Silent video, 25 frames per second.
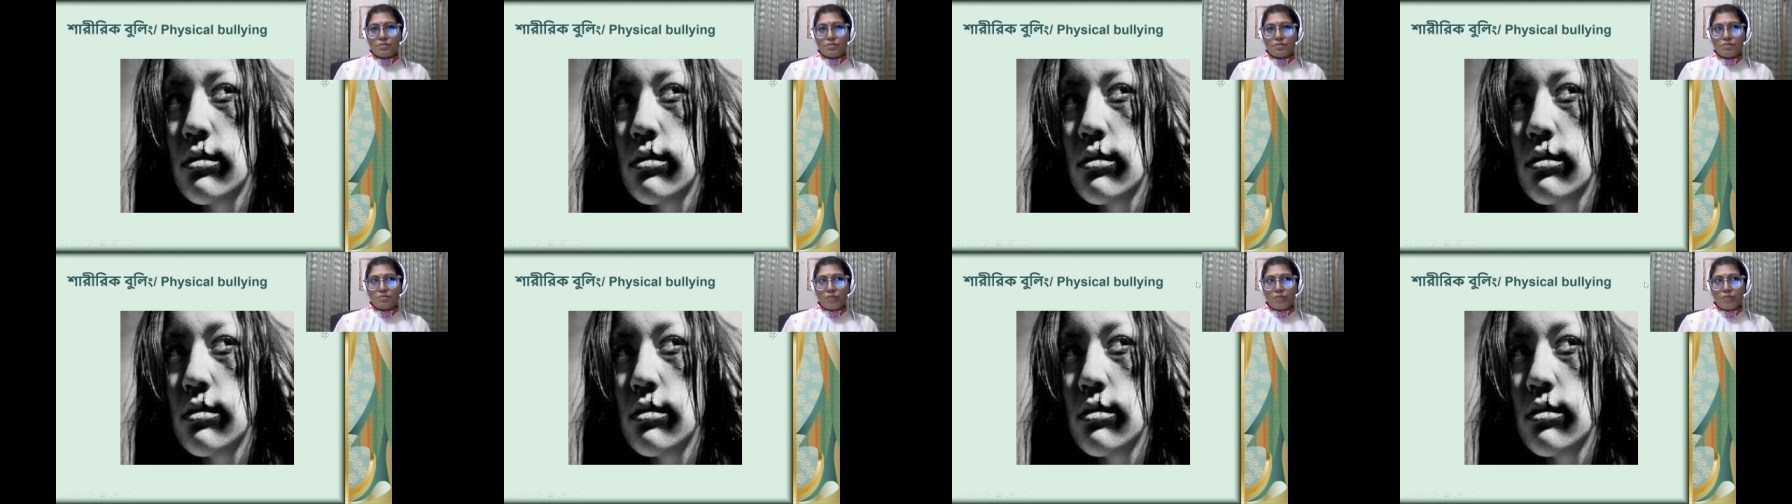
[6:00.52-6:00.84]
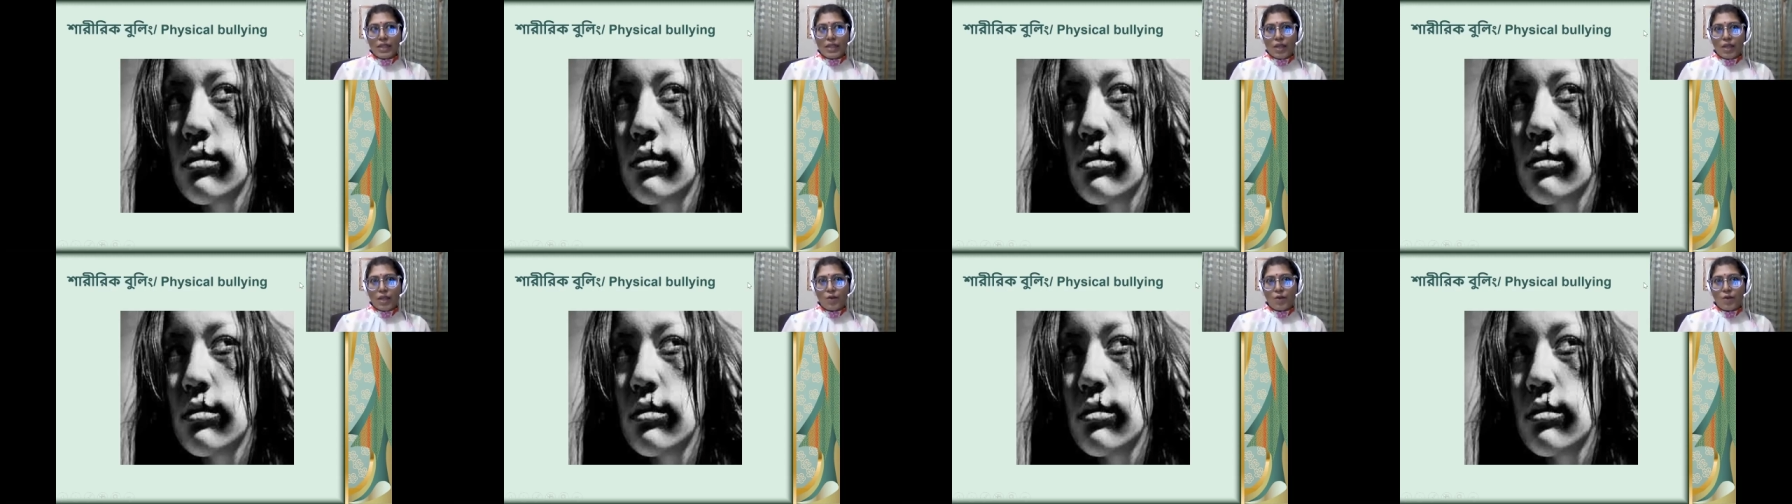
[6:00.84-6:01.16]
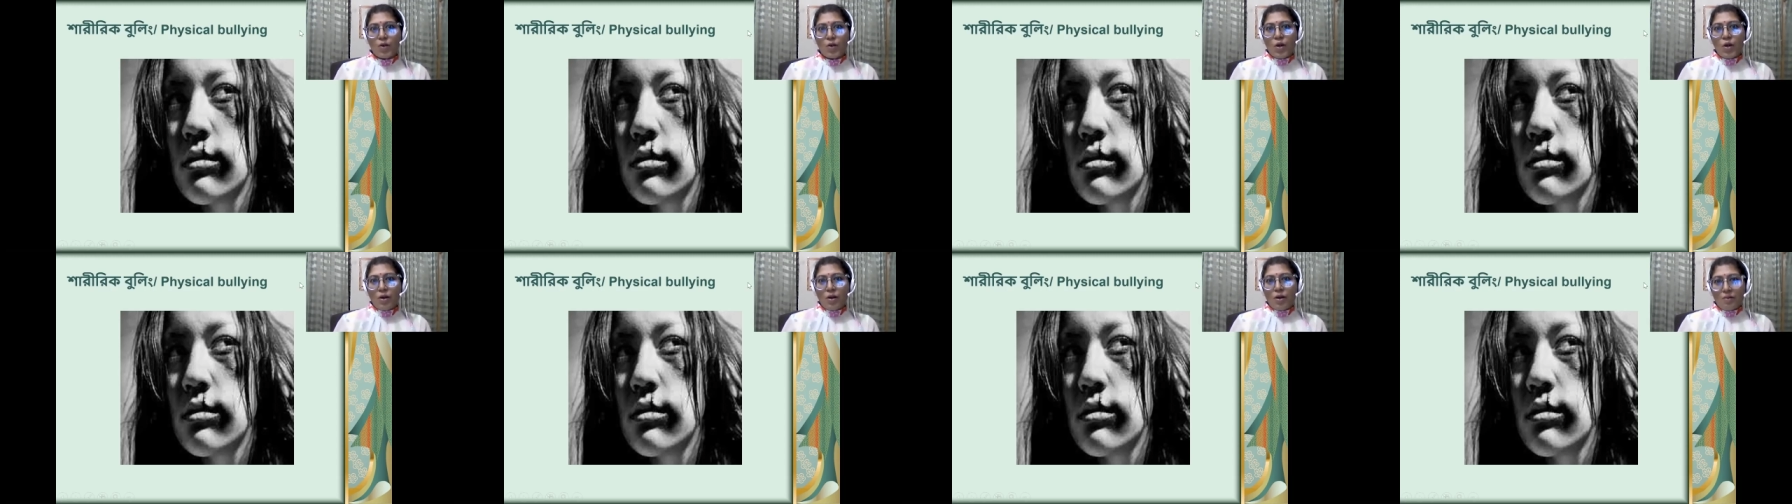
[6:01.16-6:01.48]
মানে
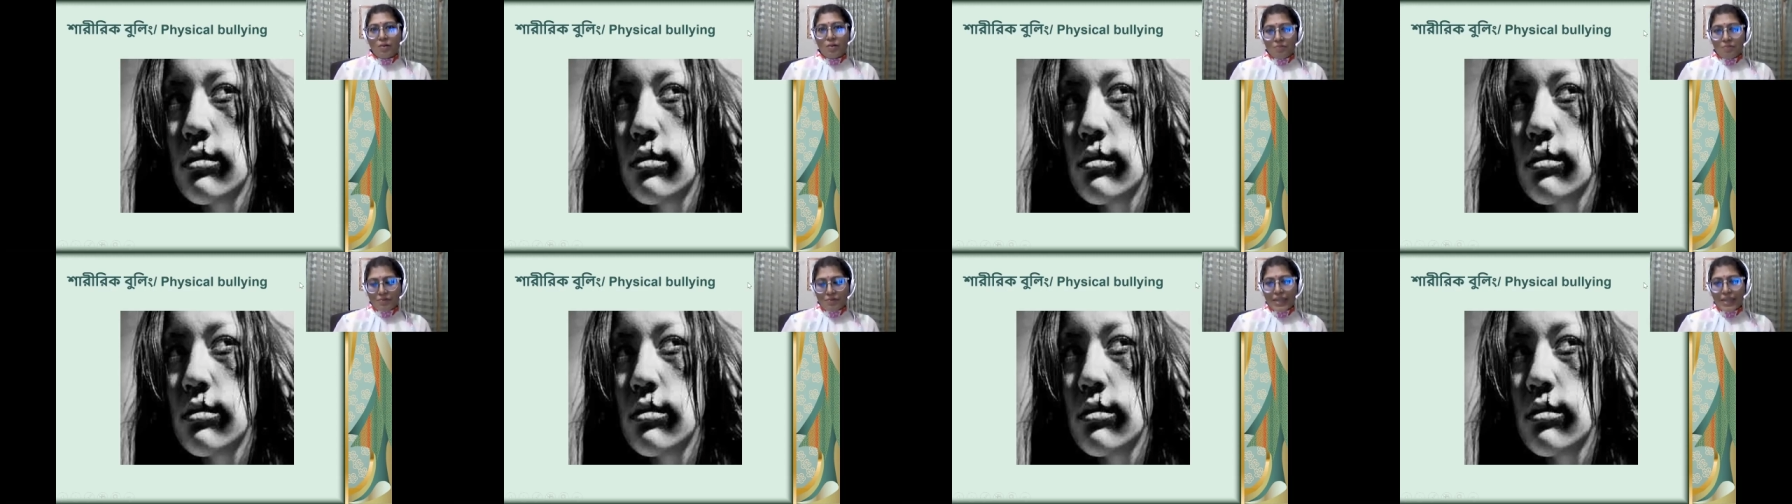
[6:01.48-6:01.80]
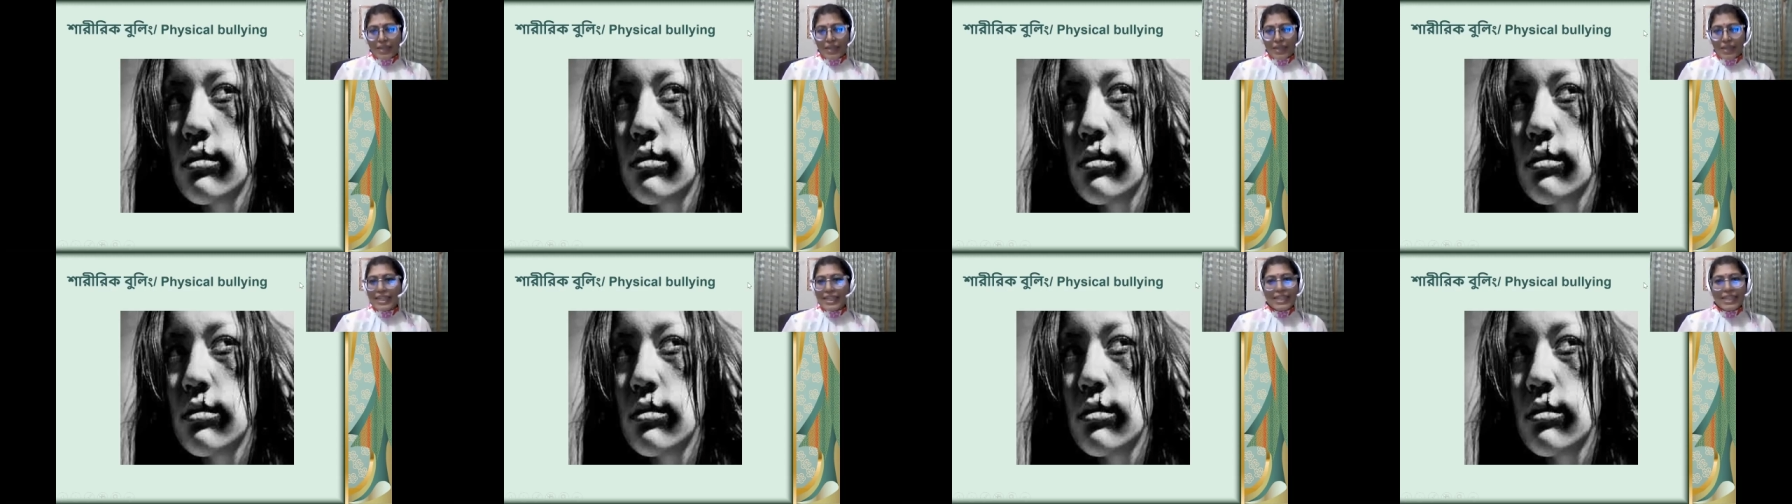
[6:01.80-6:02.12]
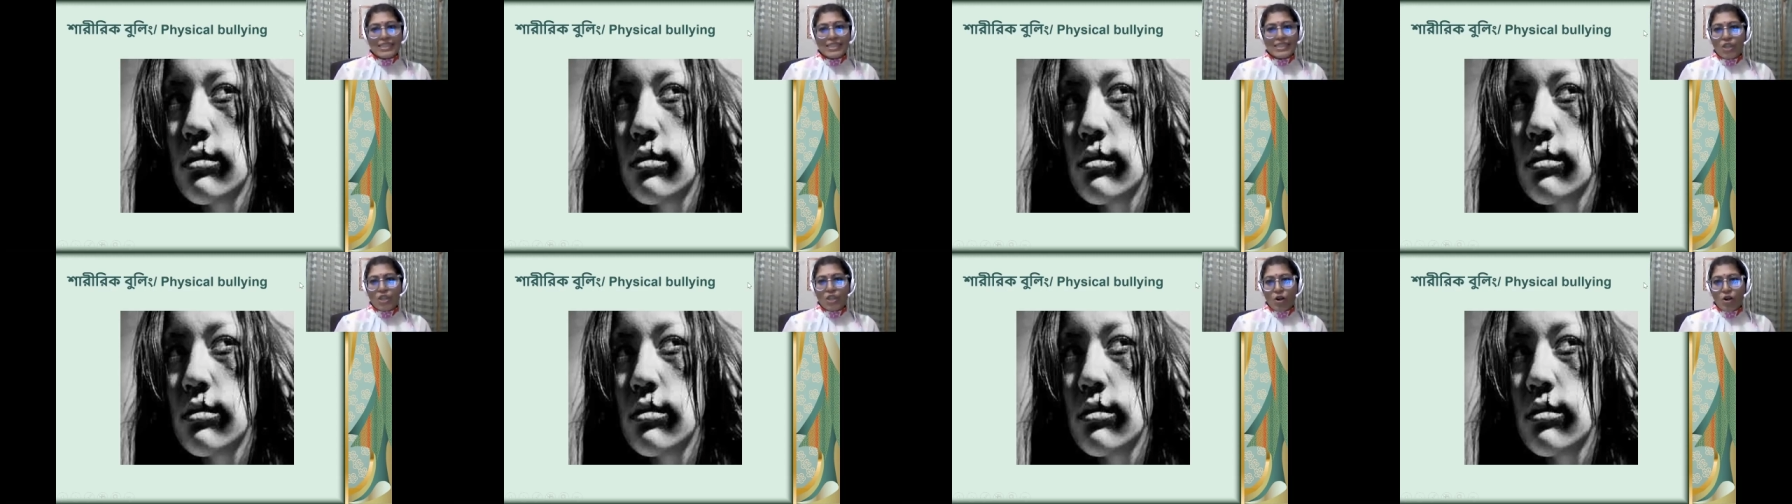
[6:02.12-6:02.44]

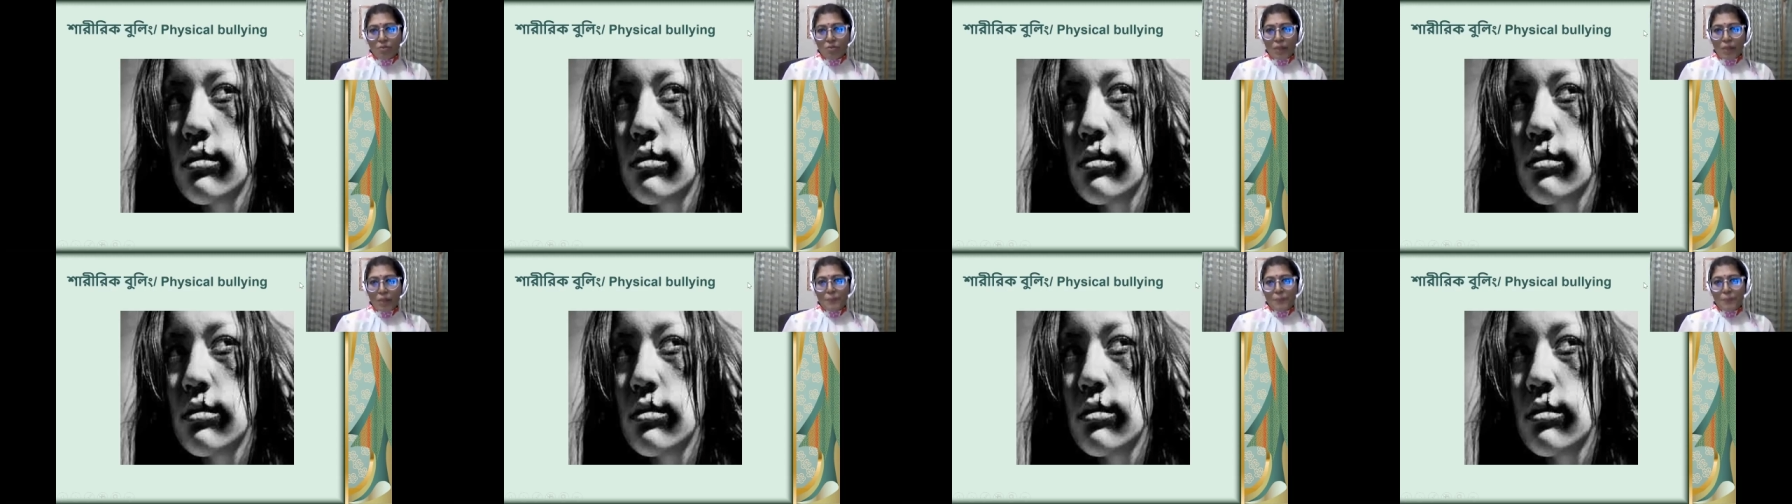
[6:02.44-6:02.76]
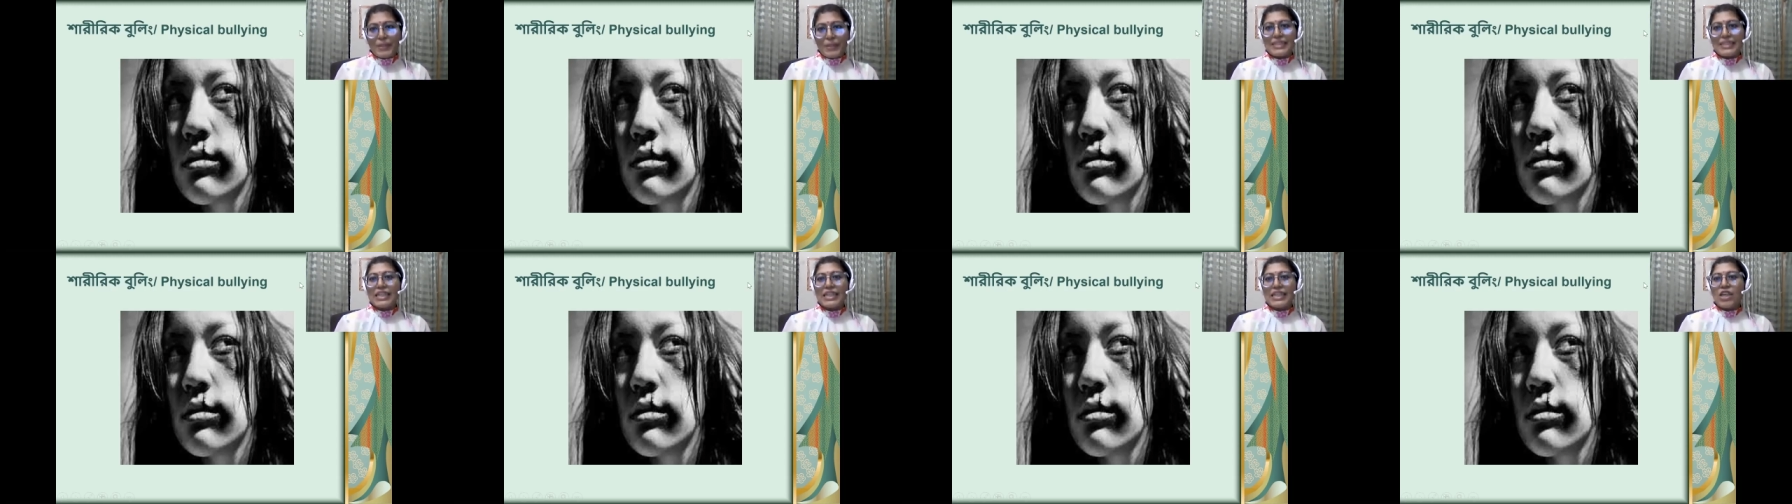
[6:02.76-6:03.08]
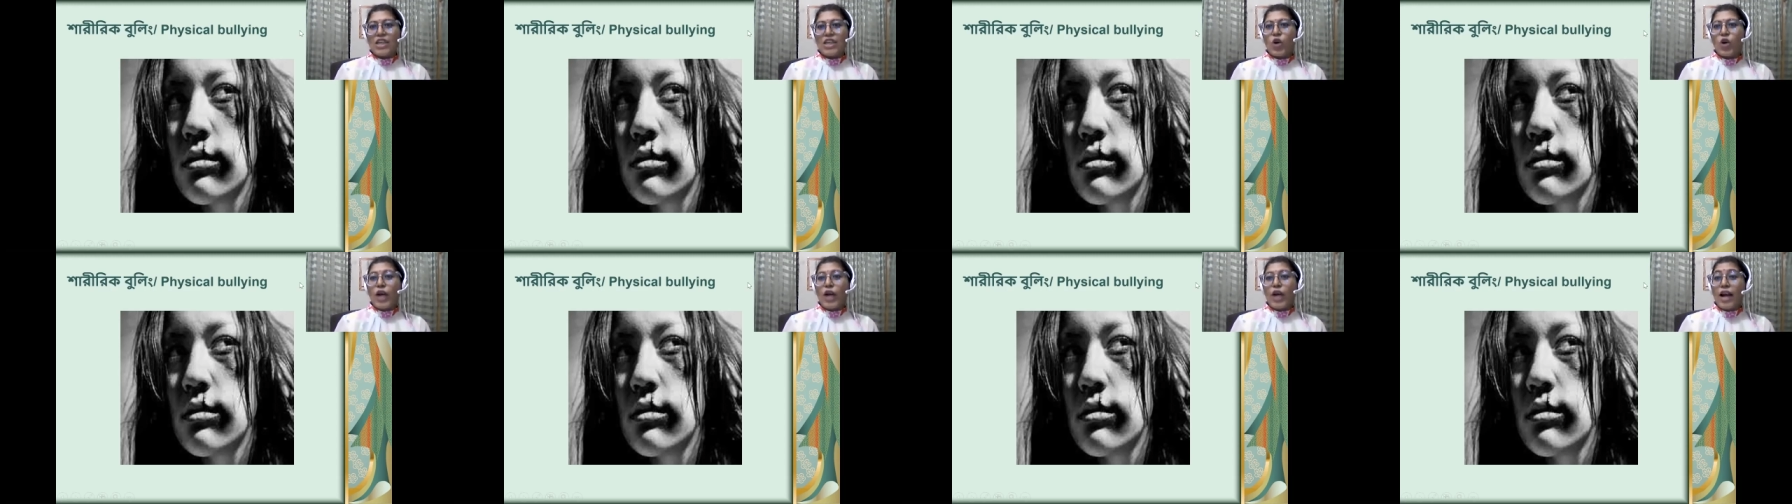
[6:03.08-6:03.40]
এড়িয়ে যাওয়ার ব্যাপার নেই
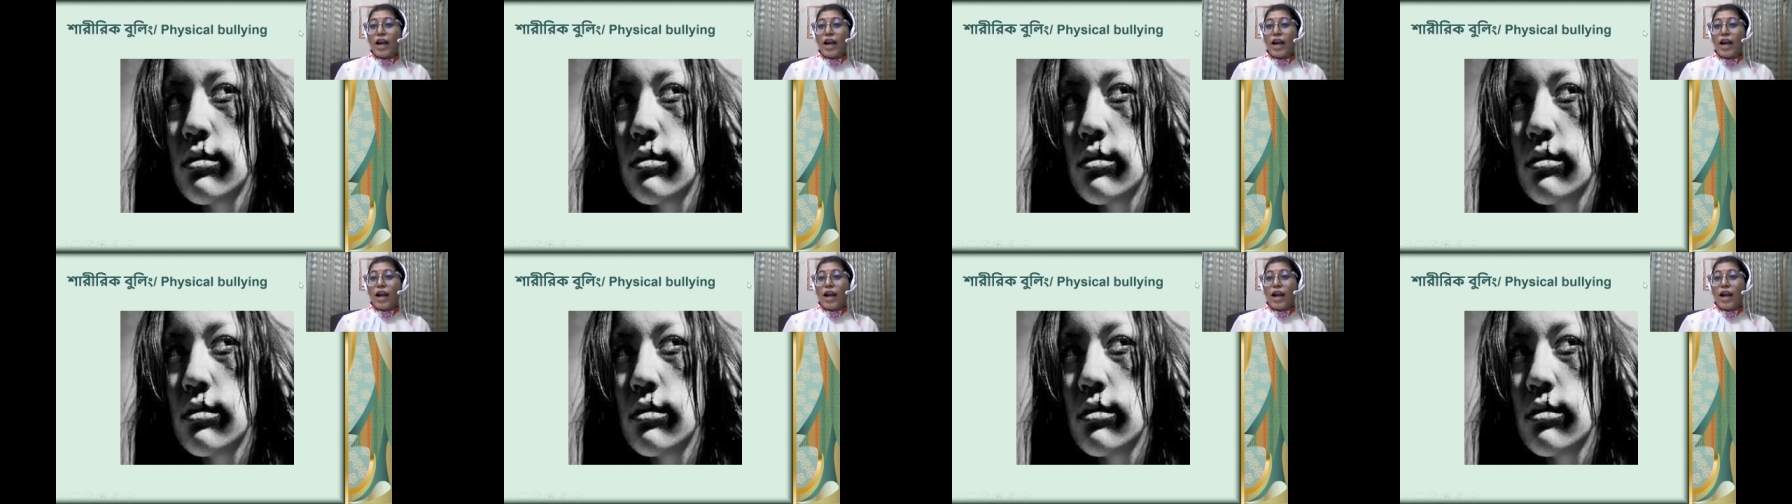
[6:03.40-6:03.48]
আর